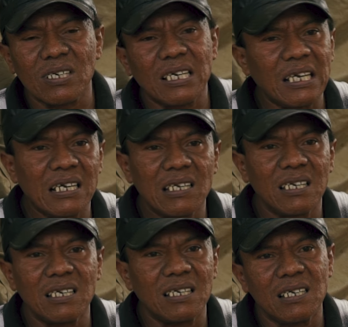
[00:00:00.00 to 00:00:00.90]
día
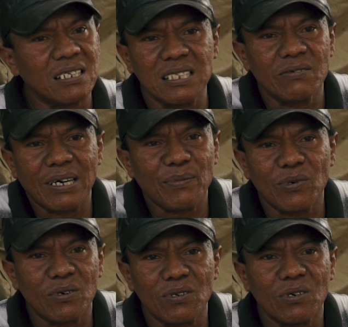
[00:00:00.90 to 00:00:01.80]
y así
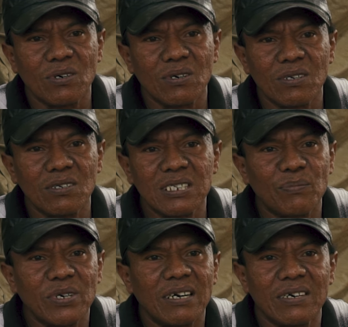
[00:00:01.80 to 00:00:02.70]
vamos, no, no se
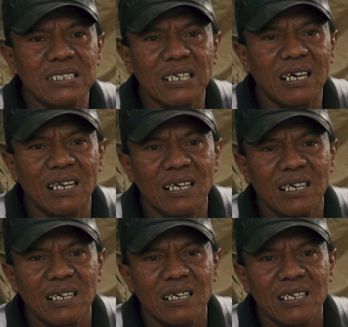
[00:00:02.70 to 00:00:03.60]
puede avanzar.
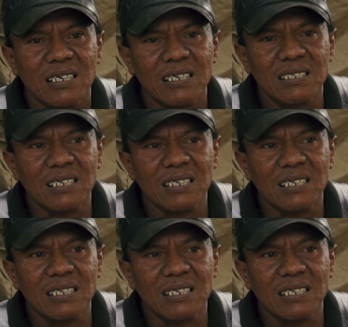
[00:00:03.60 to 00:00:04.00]
Y